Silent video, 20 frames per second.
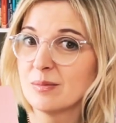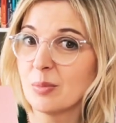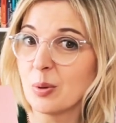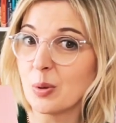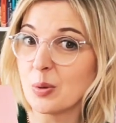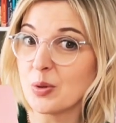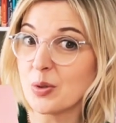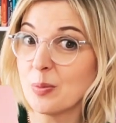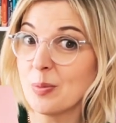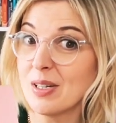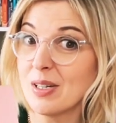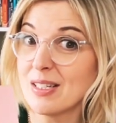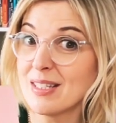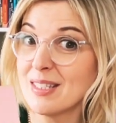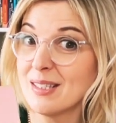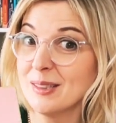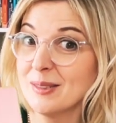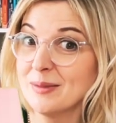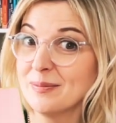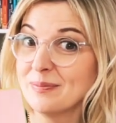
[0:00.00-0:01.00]
Proszę
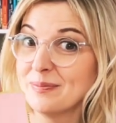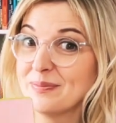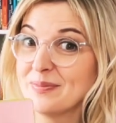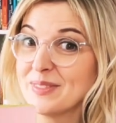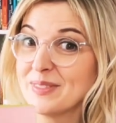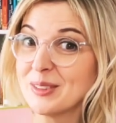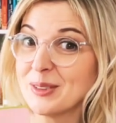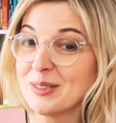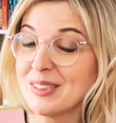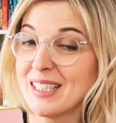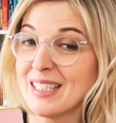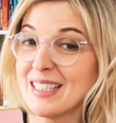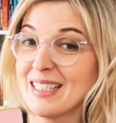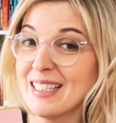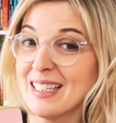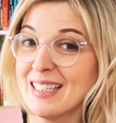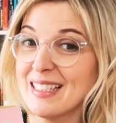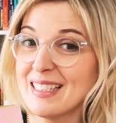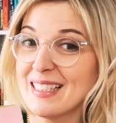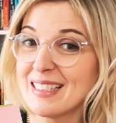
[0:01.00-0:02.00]
bardzo, tutaj
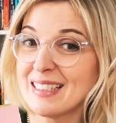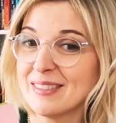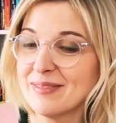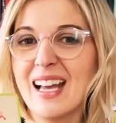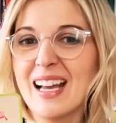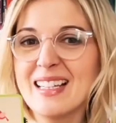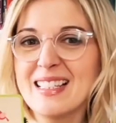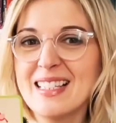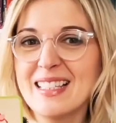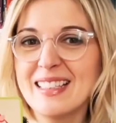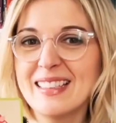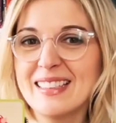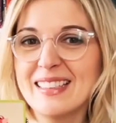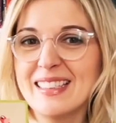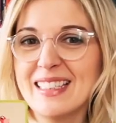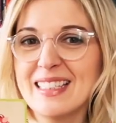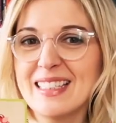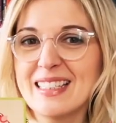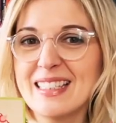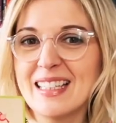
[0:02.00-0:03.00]
jest. A gdzie ty
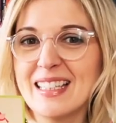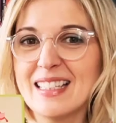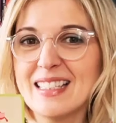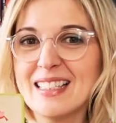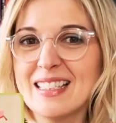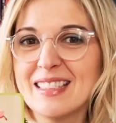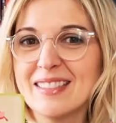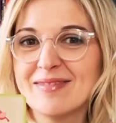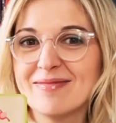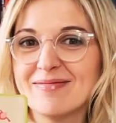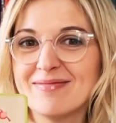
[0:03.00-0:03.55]
jesteś?